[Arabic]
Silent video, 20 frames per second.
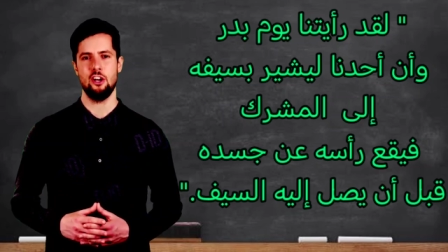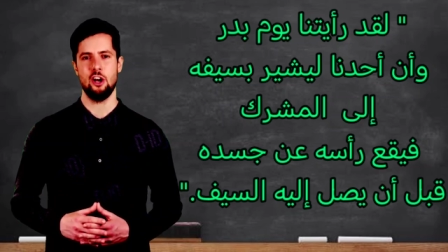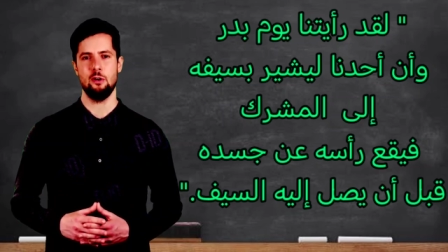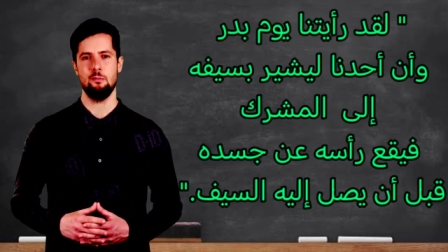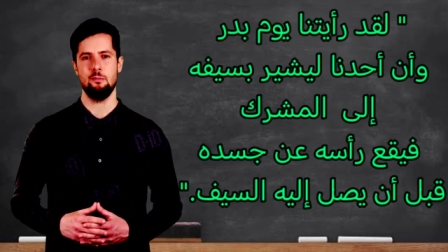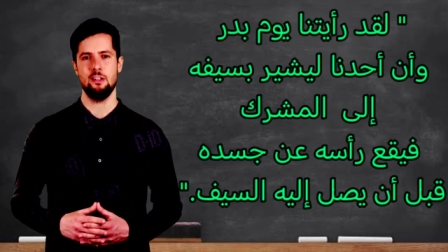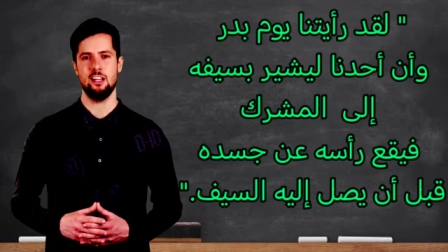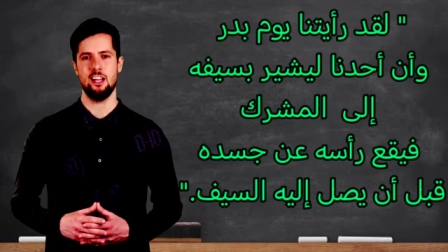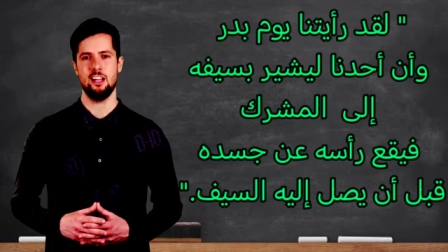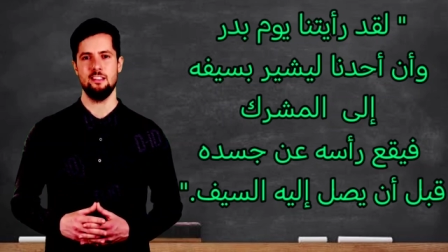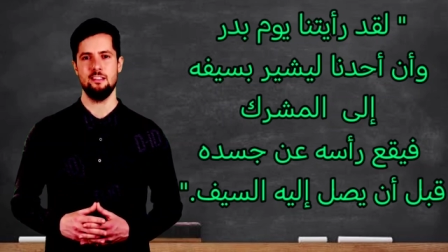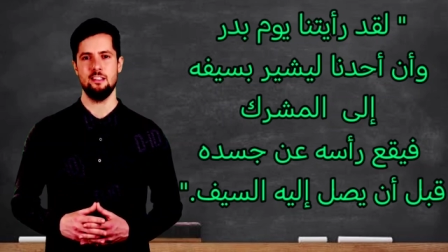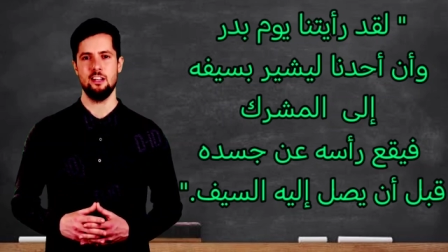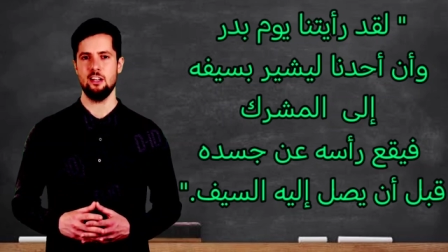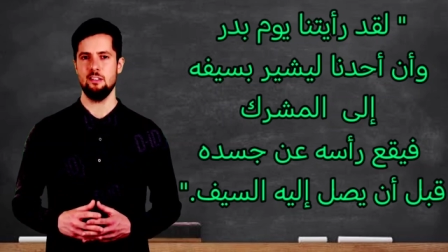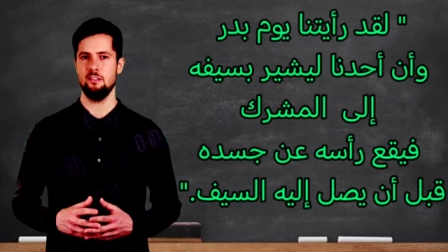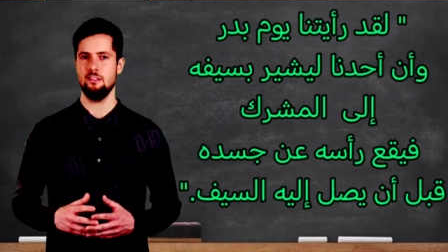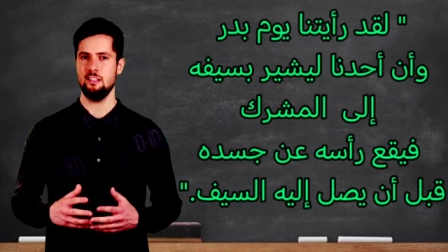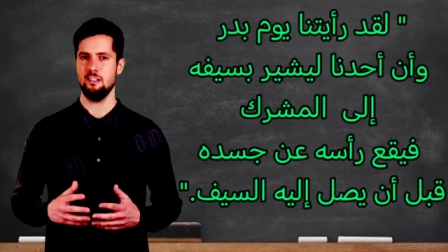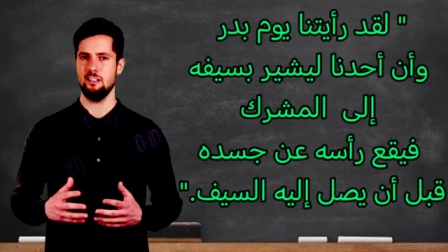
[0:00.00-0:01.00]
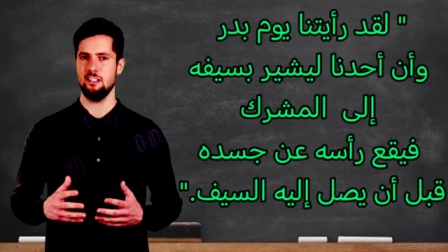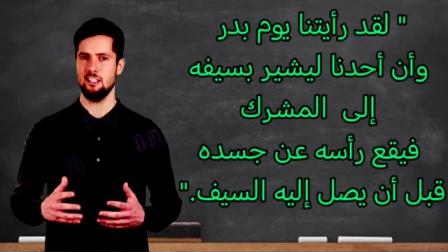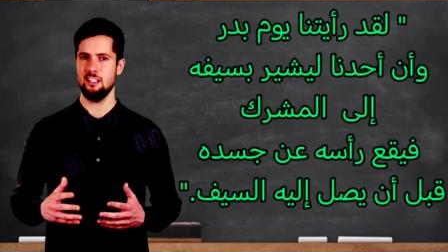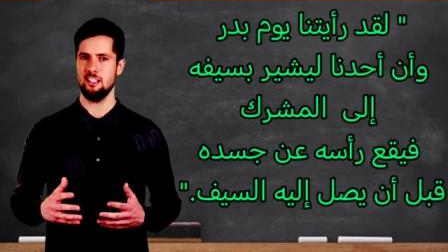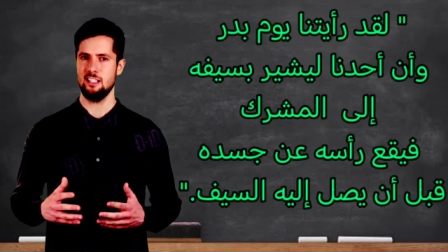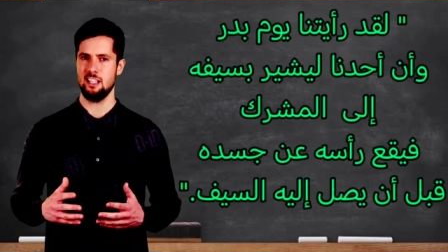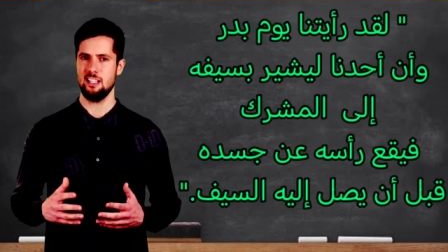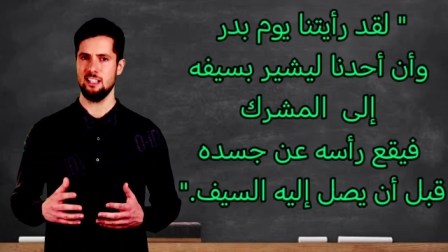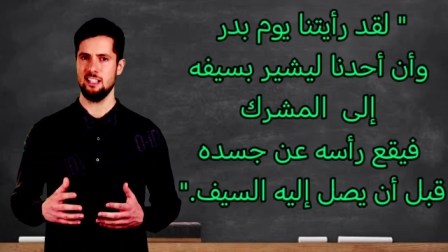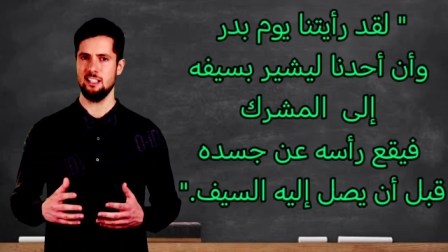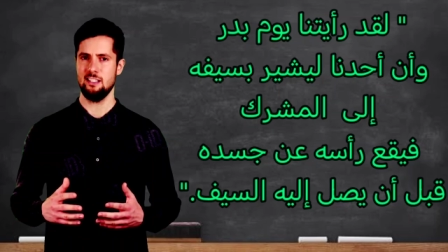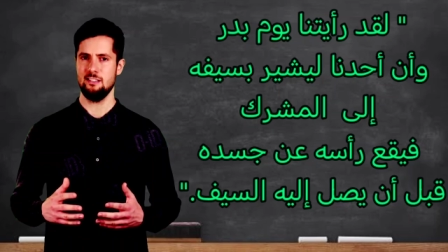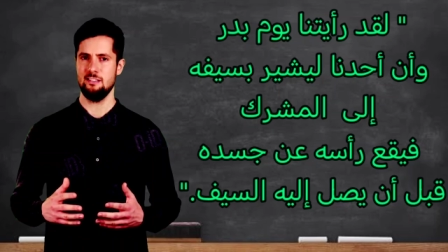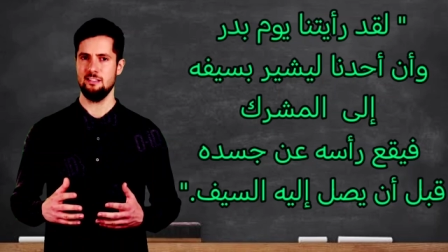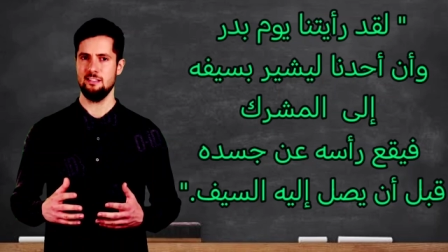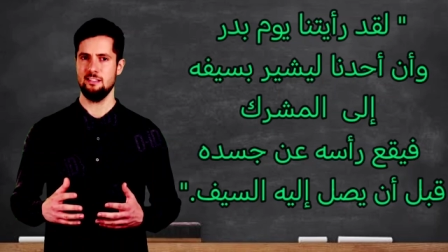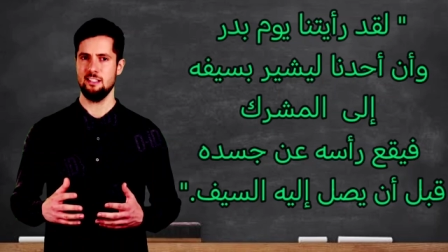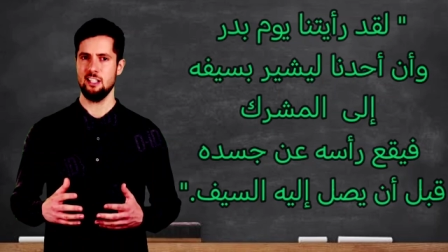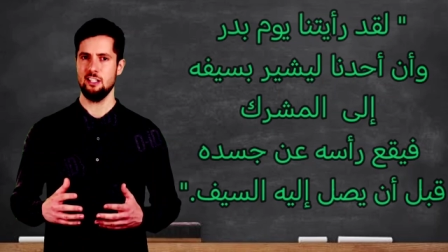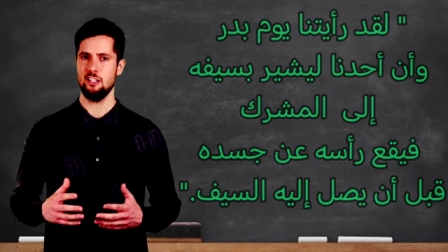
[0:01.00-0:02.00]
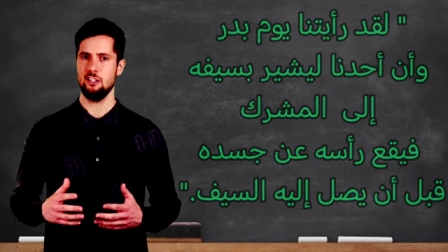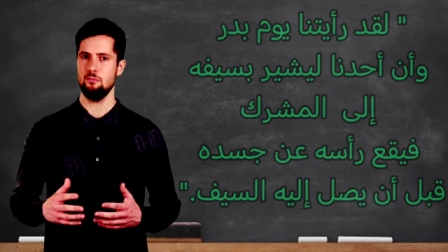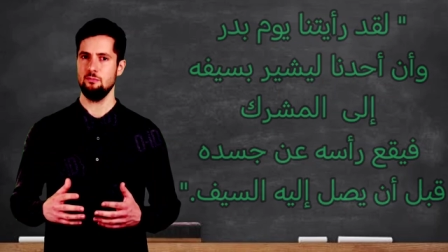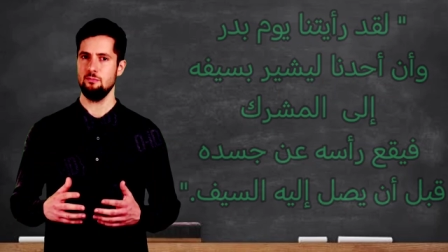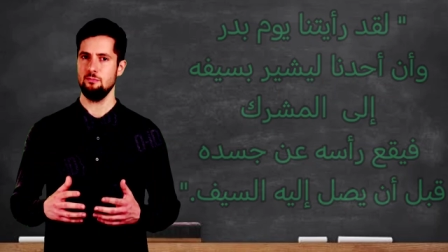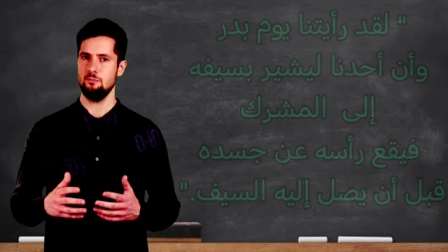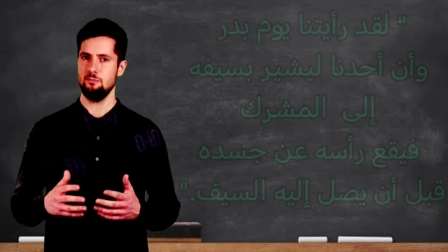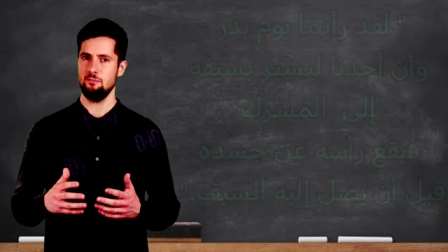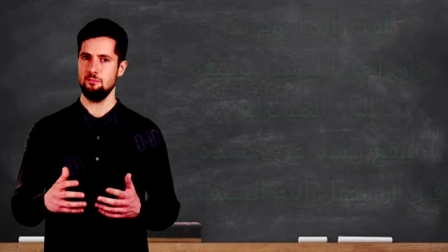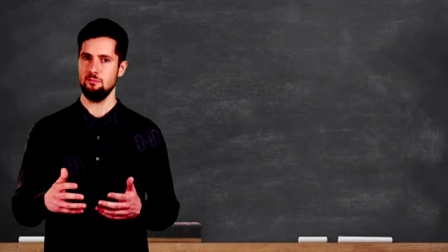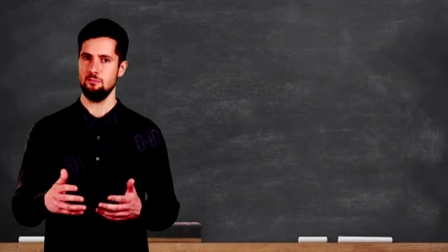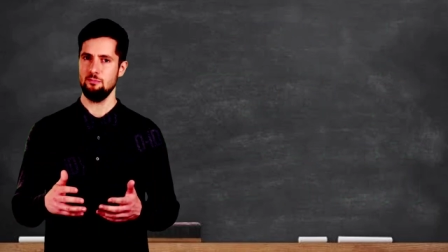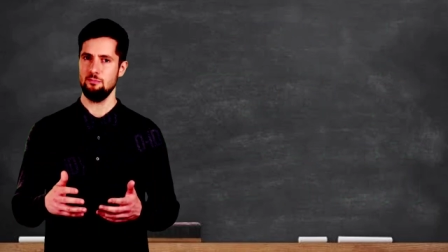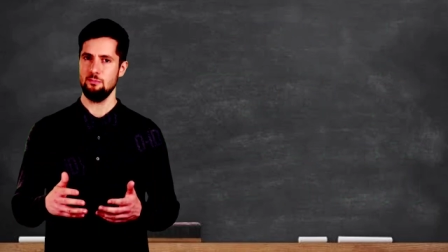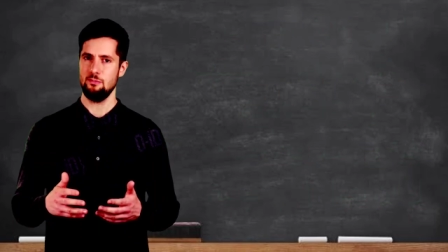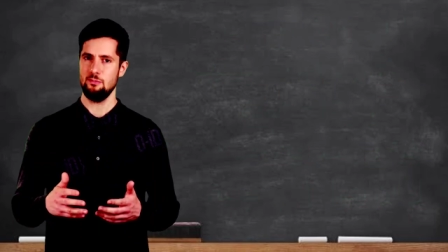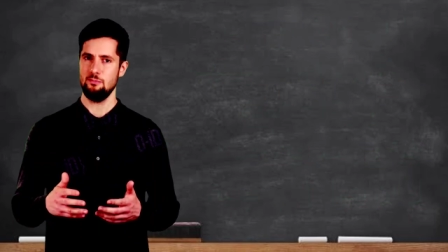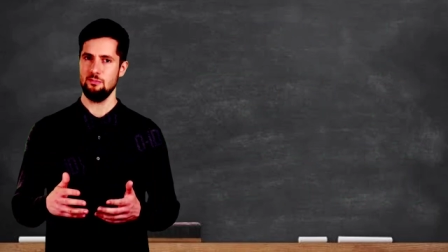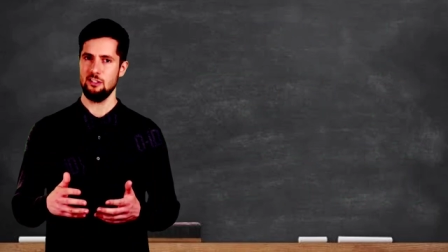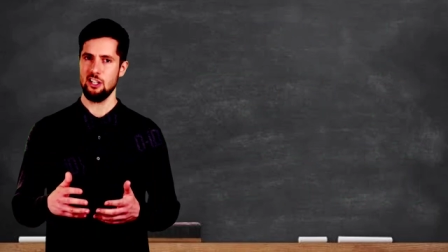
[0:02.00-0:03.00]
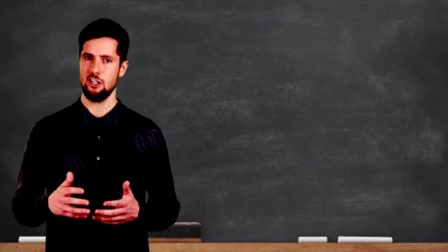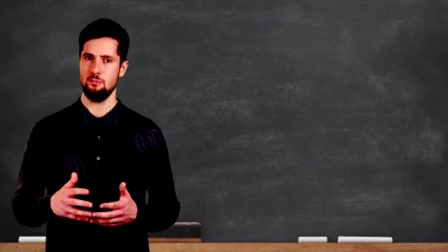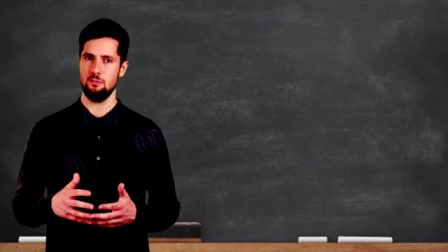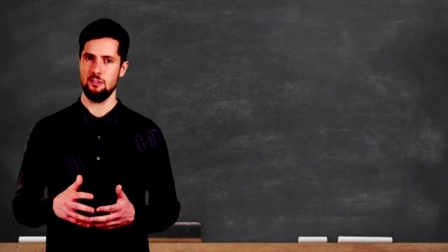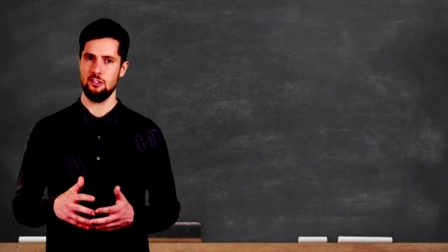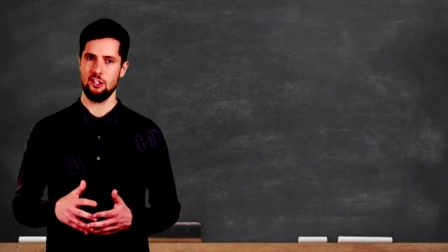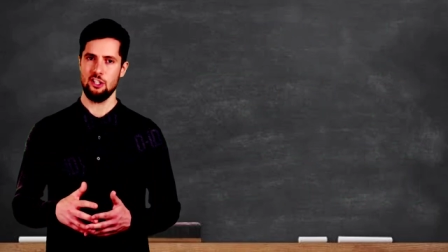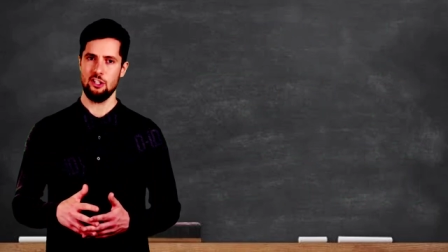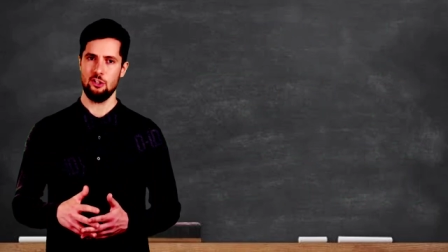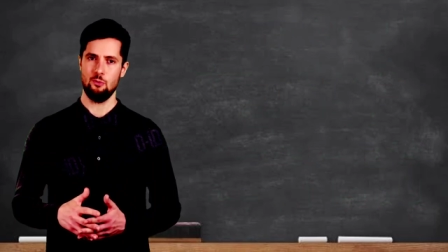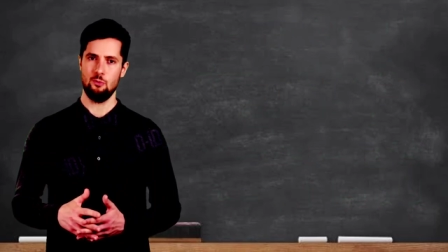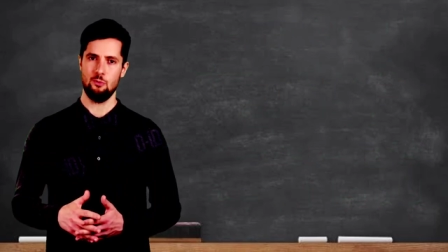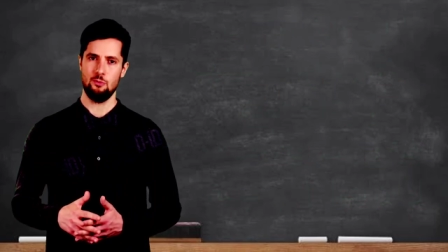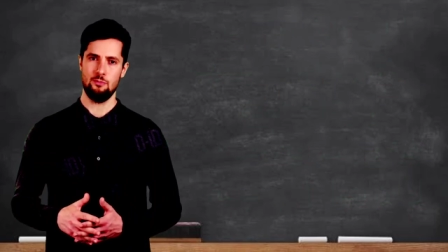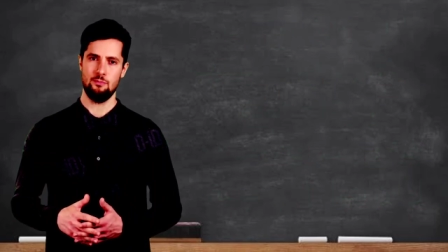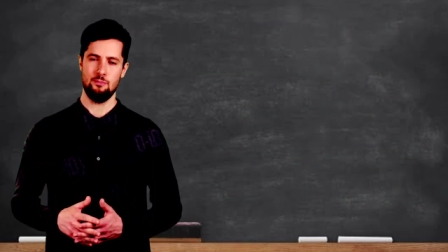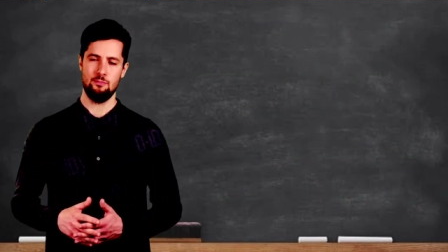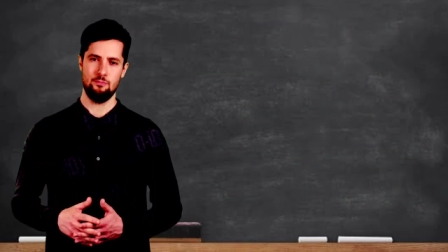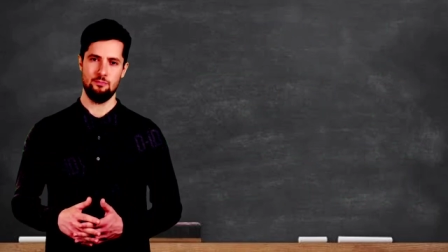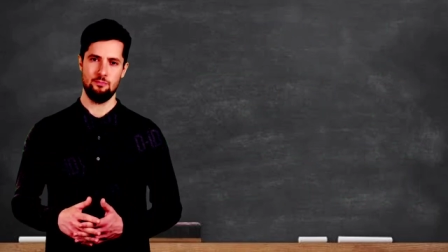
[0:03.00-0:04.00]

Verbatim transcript: قبل أن يصل إليه السيف فأبشروا